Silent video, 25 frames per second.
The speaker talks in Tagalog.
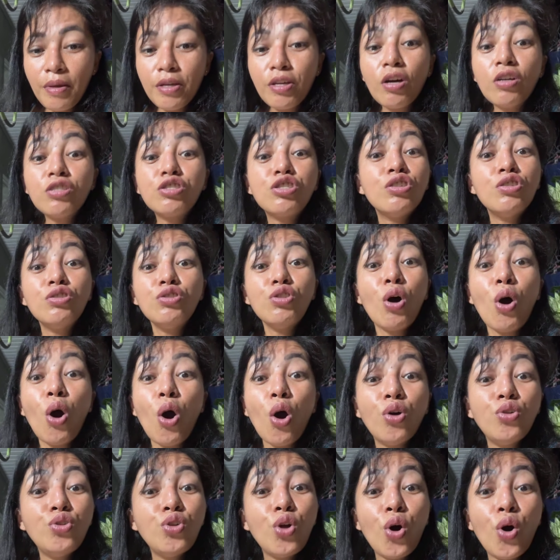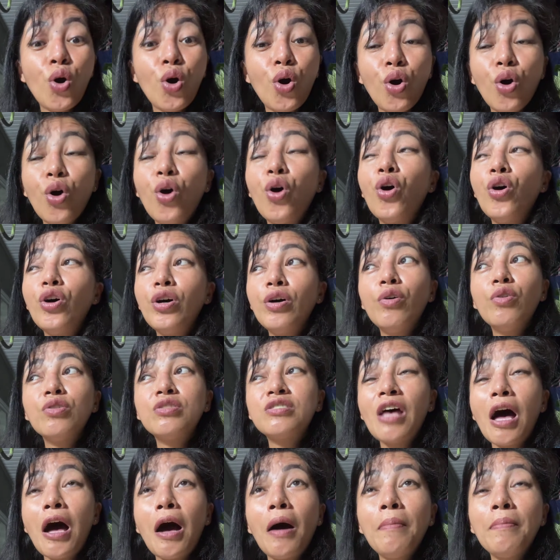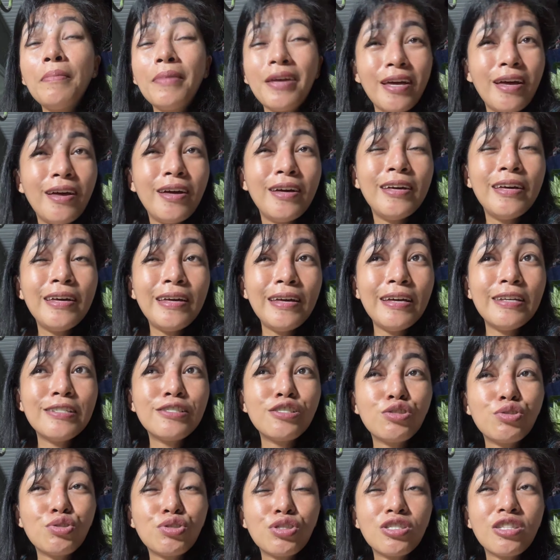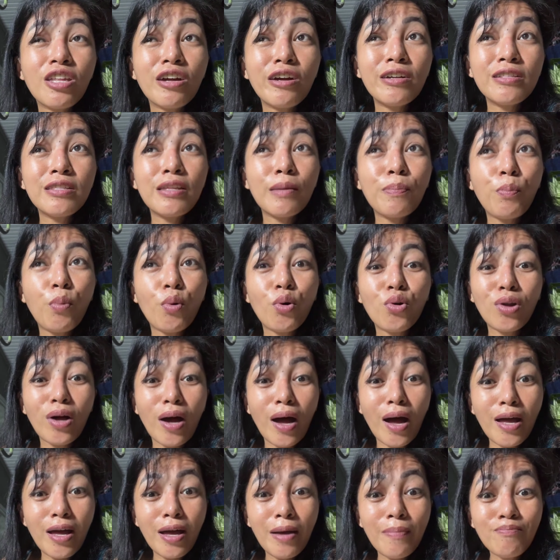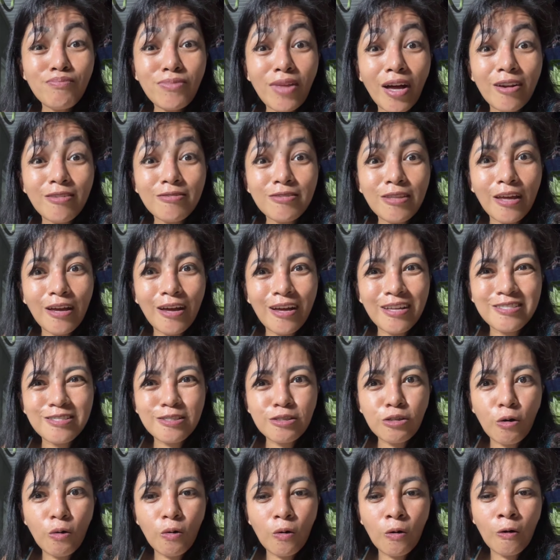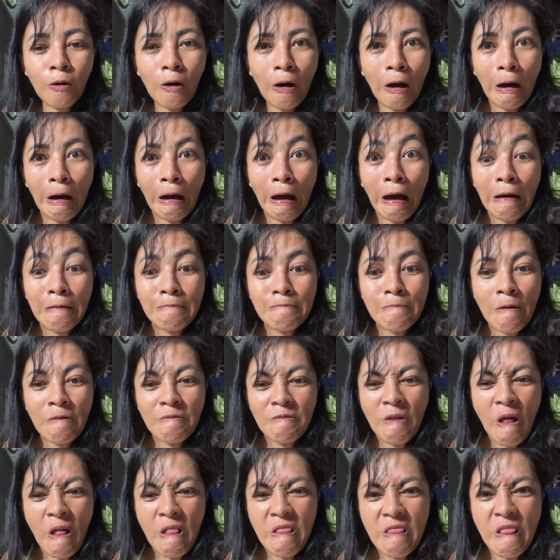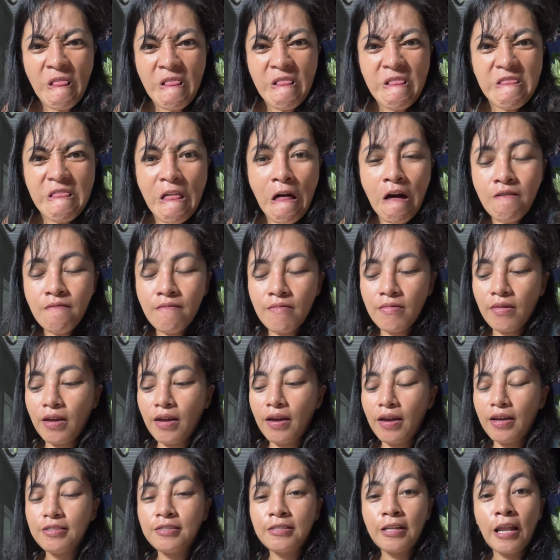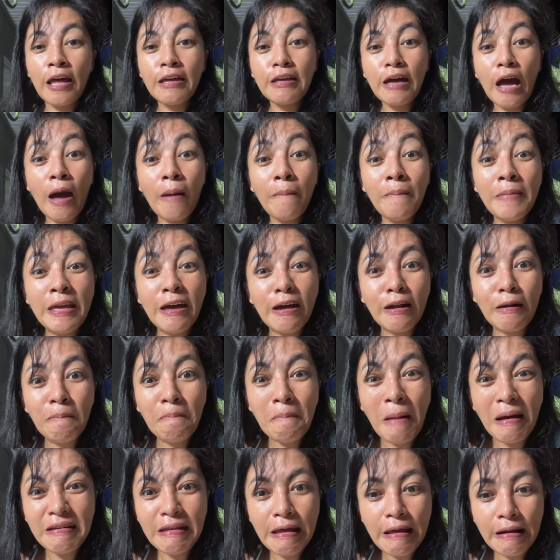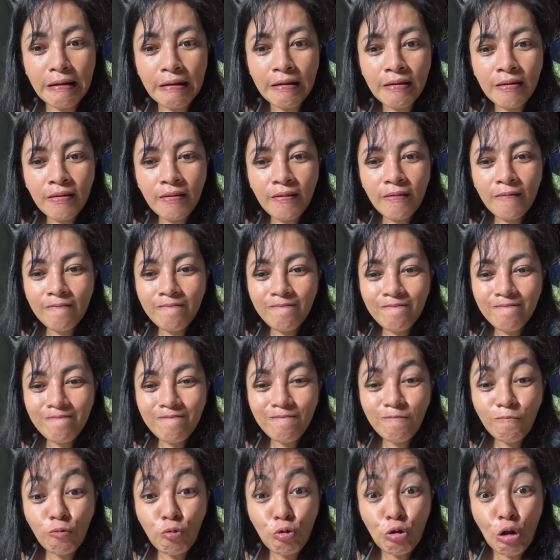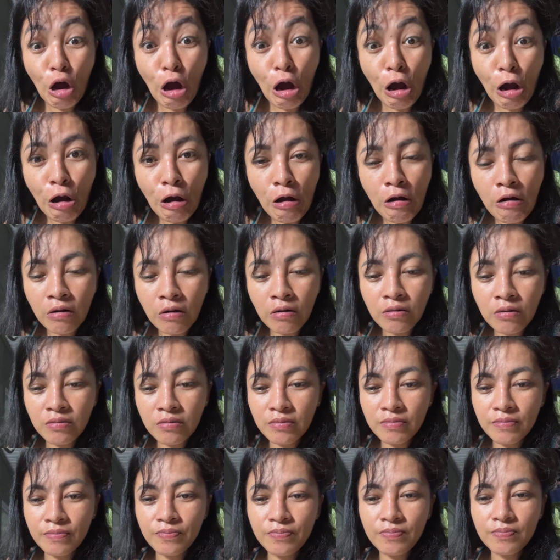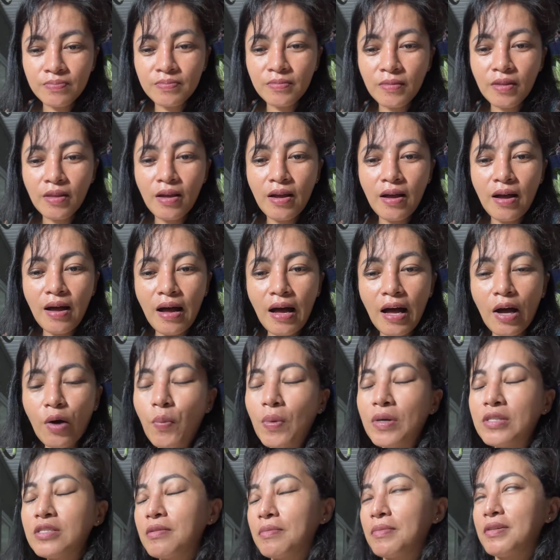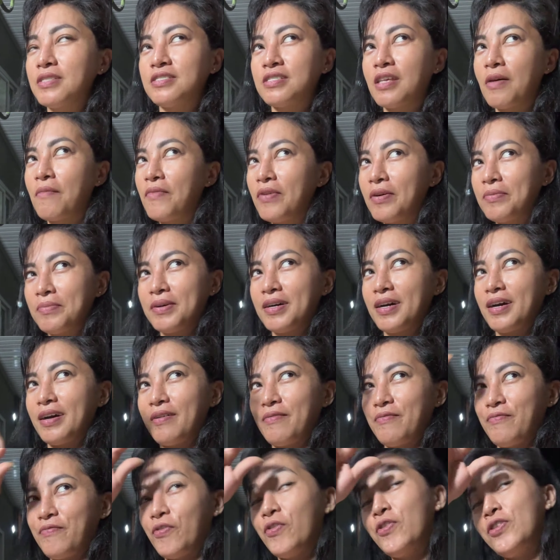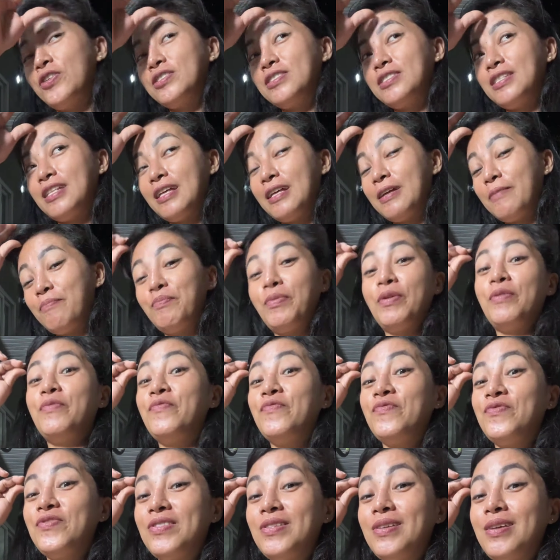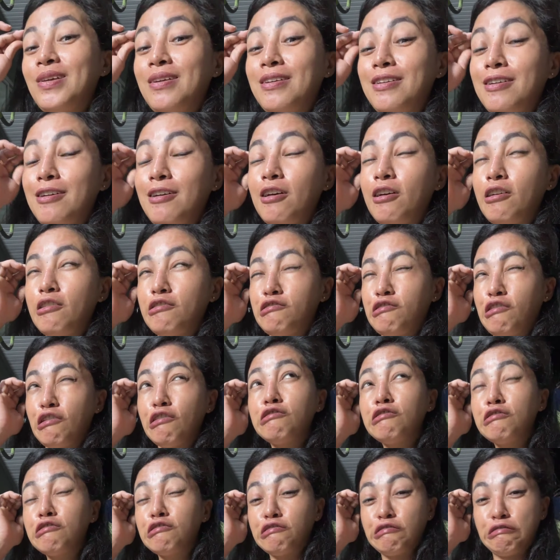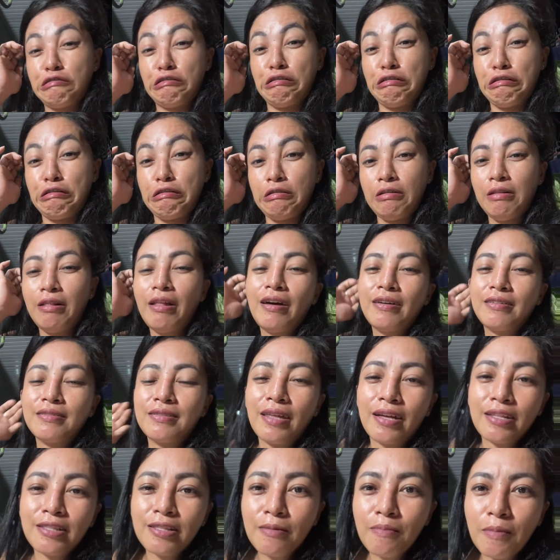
Because no, no, some, he is 34, I am 38, so, um, it's like I'm your mother. No! I want myself, mga 40, 50, 60, like